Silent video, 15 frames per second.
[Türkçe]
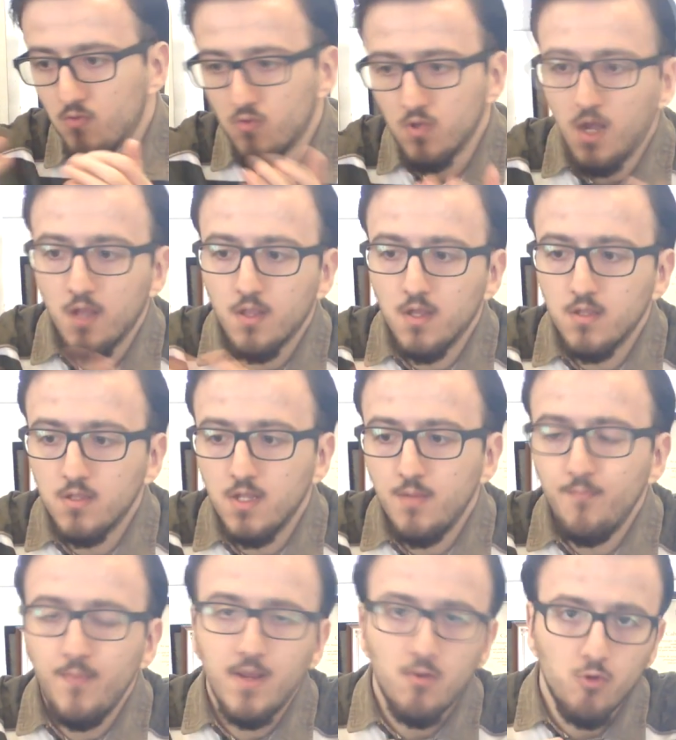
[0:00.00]
tutun A'dan Z'ye
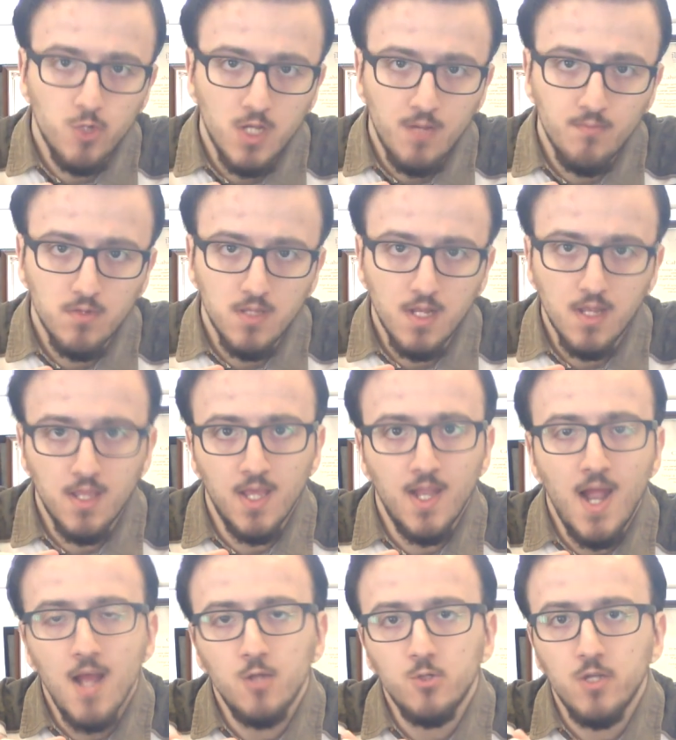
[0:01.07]
mikro işlemcisine kadar
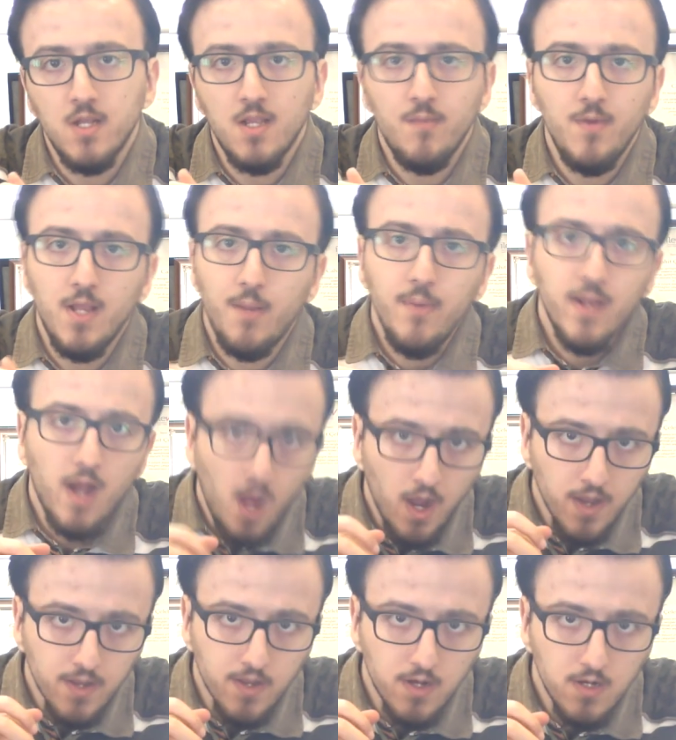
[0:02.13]
her şeyiyle birebir
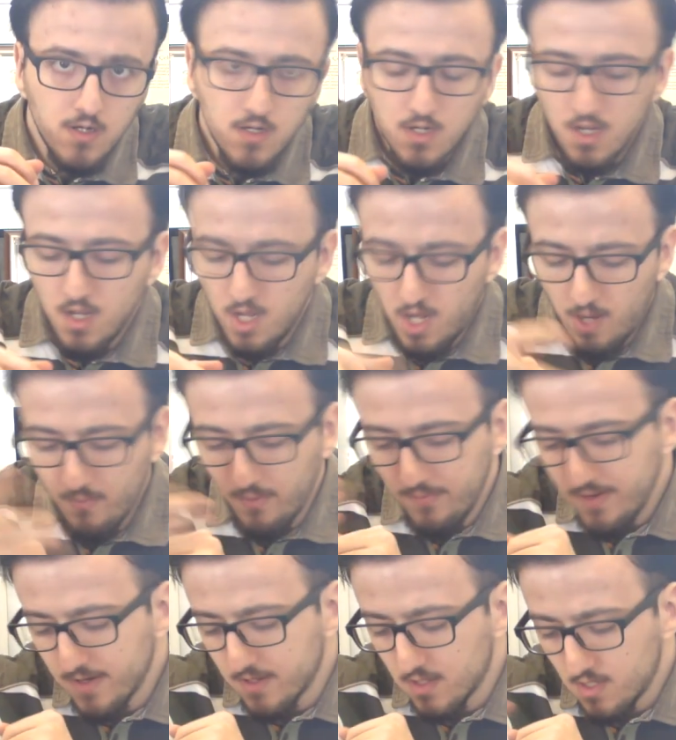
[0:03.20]
aynı. Ama
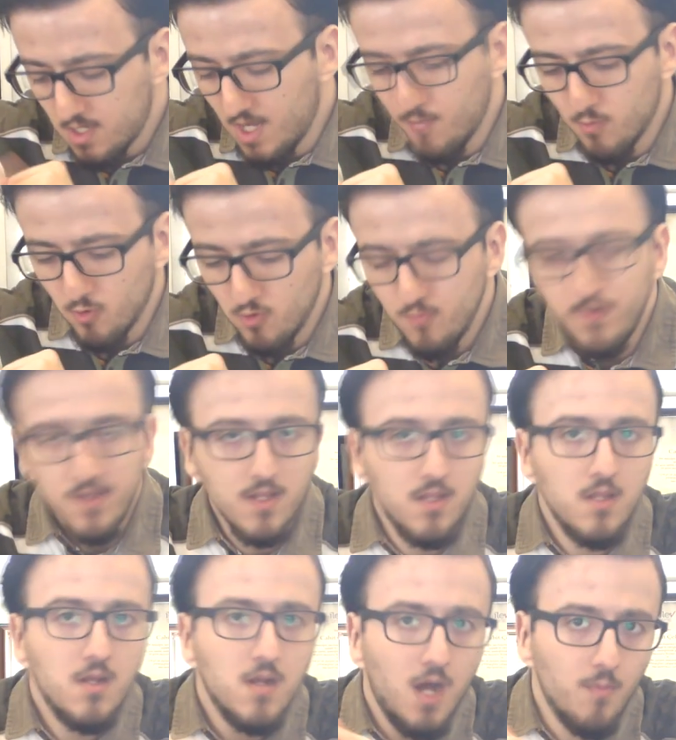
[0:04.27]
birisi kablolu,
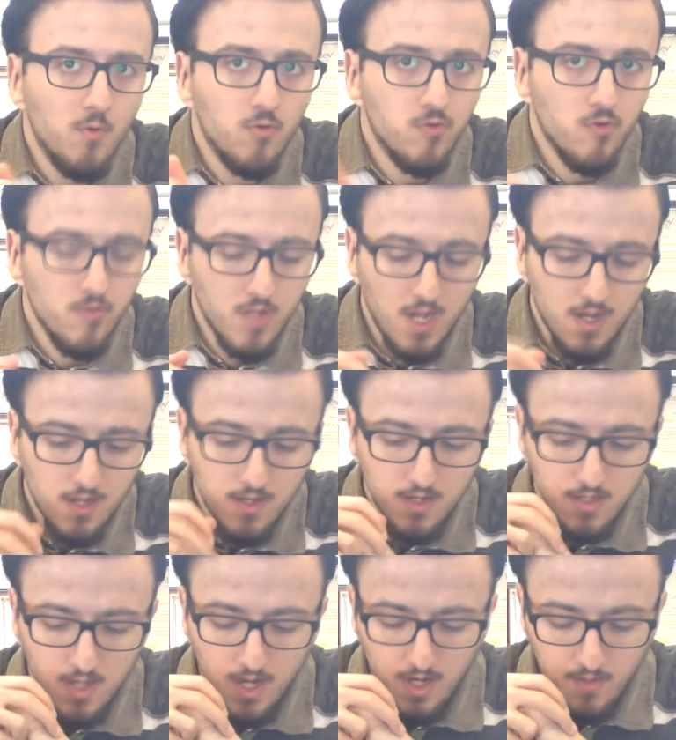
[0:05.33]
birisi kablosuz özelliklere
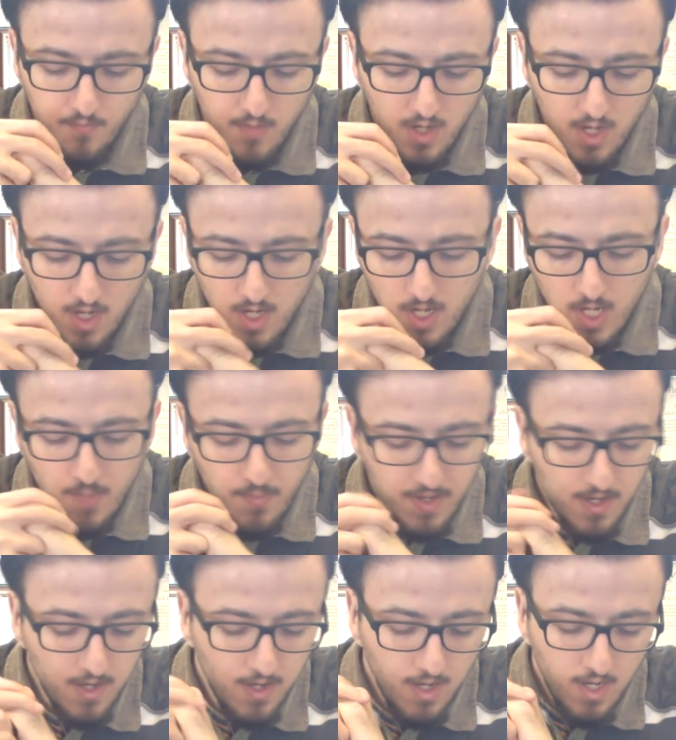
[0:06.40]
sahip.
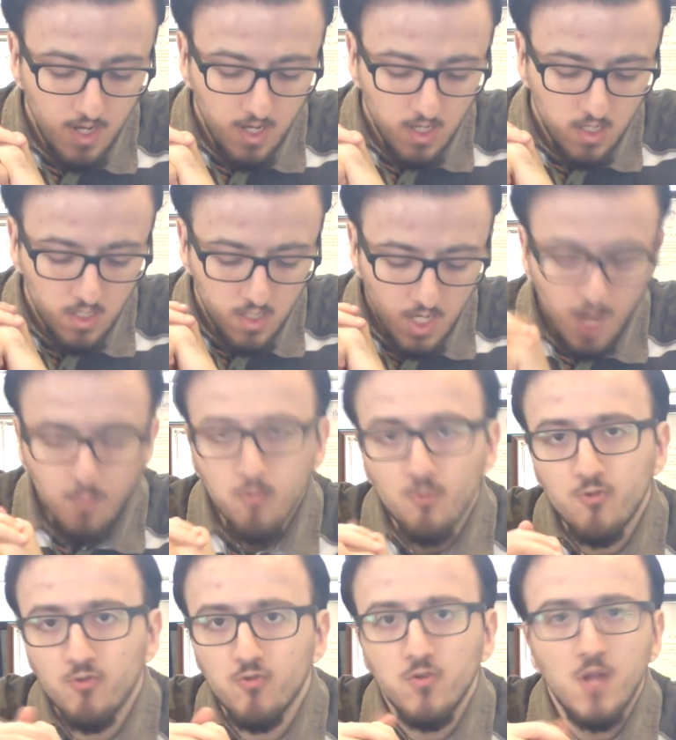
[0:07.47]
Peki
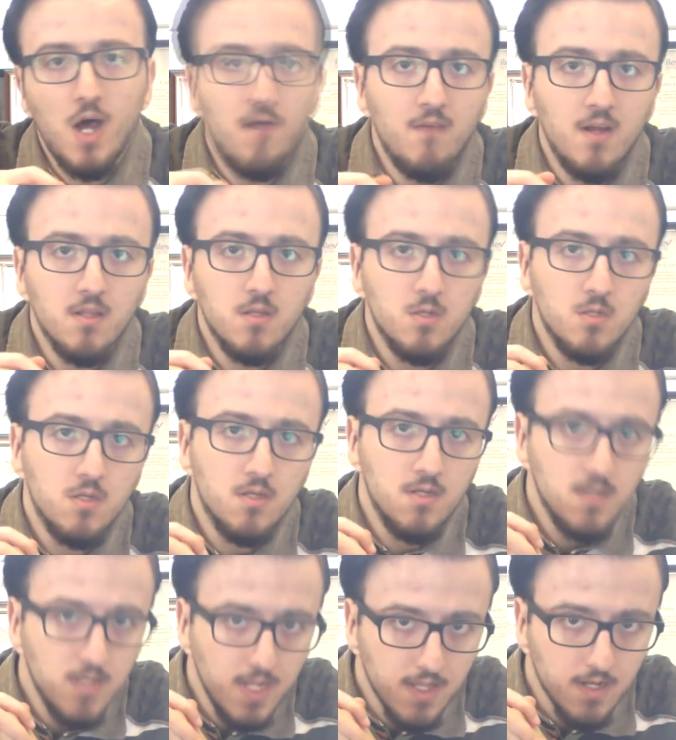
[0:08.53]
kablosuzun
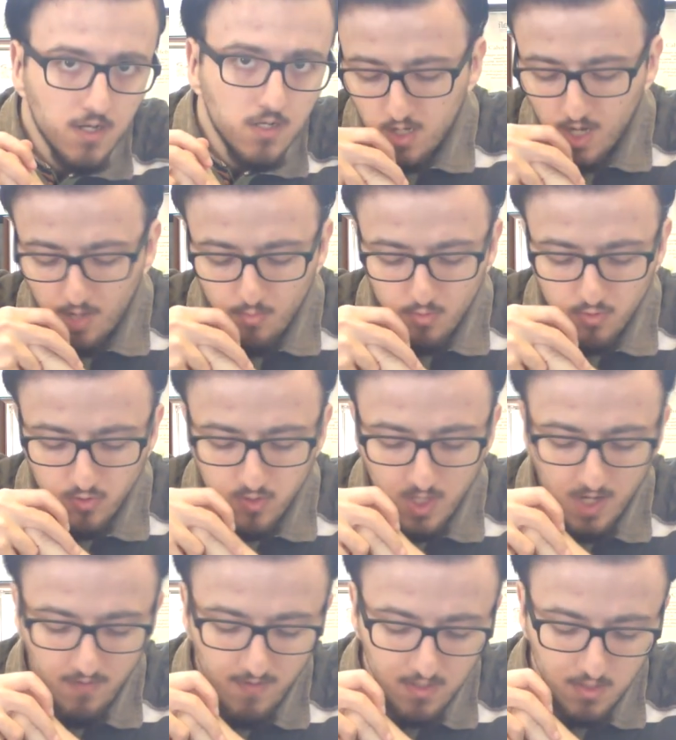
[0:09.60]
avantajları nedir? Kablosuzun
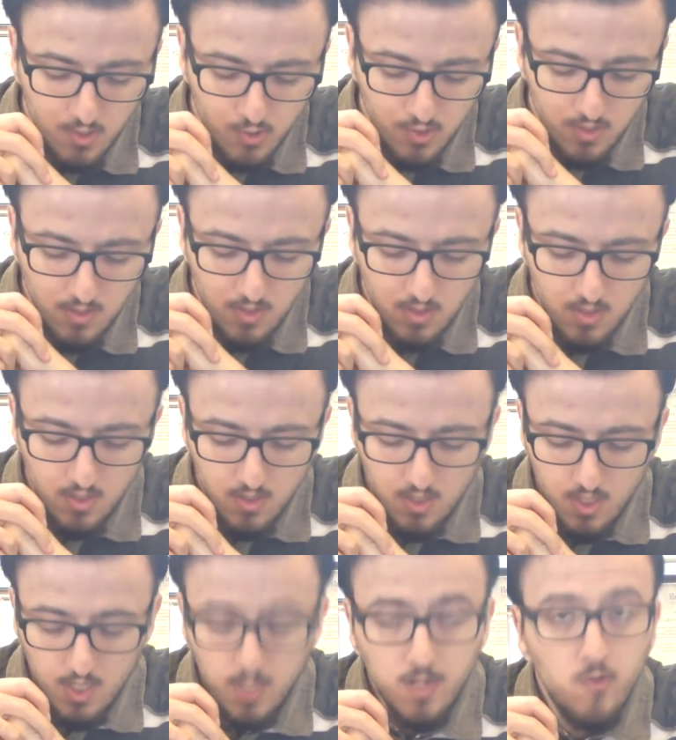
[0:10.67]
avantajı
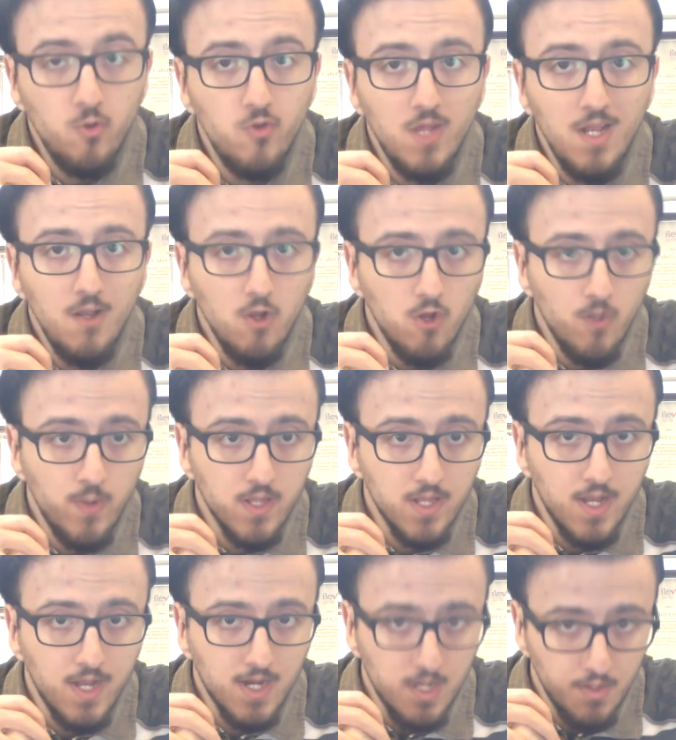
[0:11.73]
250
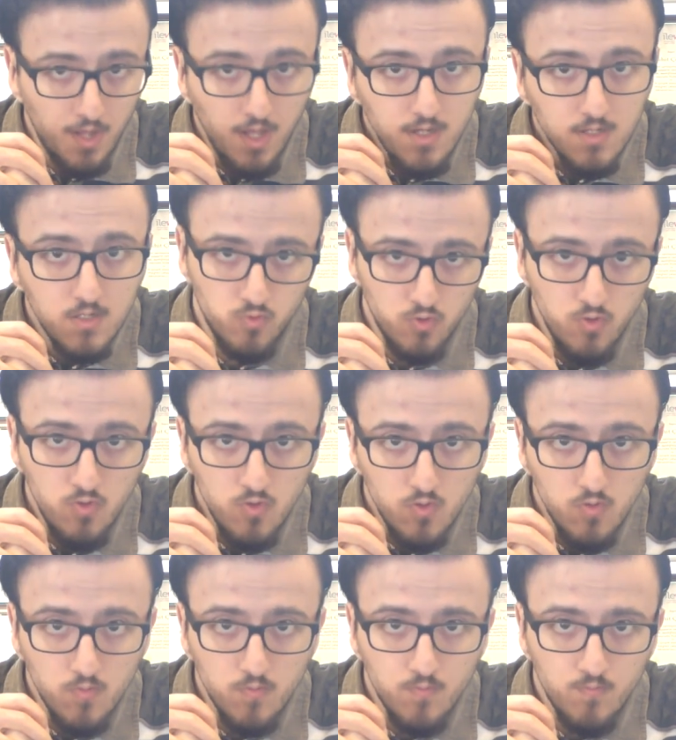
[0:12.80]
kilometreye kadar uzun
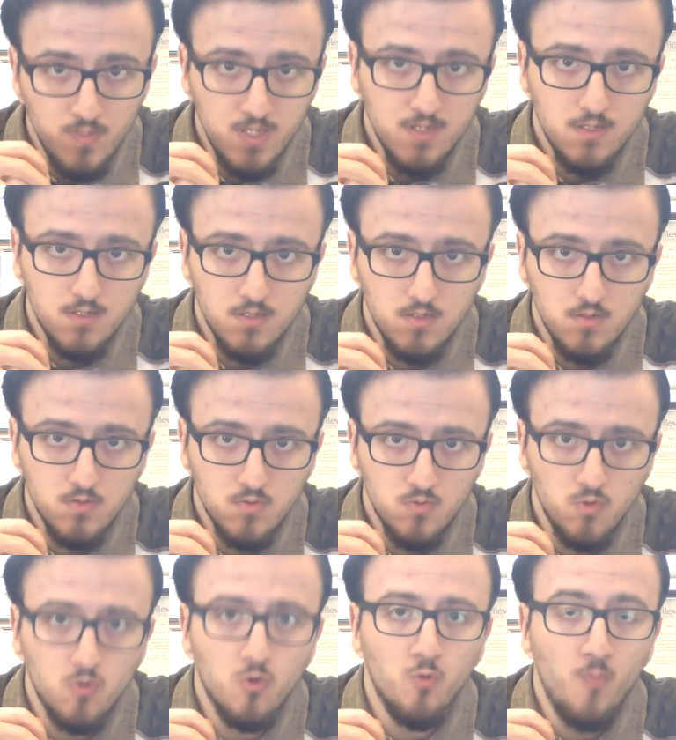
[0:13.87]
bir
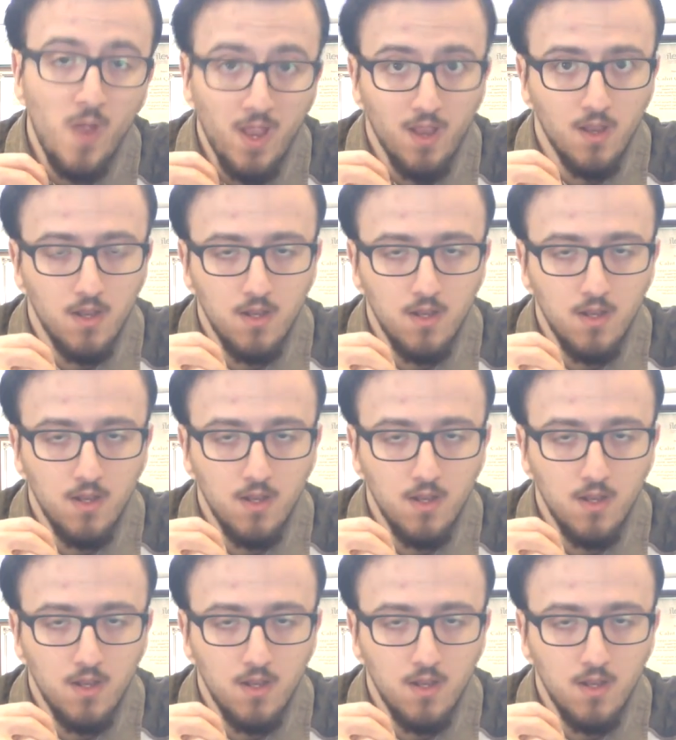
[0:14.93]
sürtünme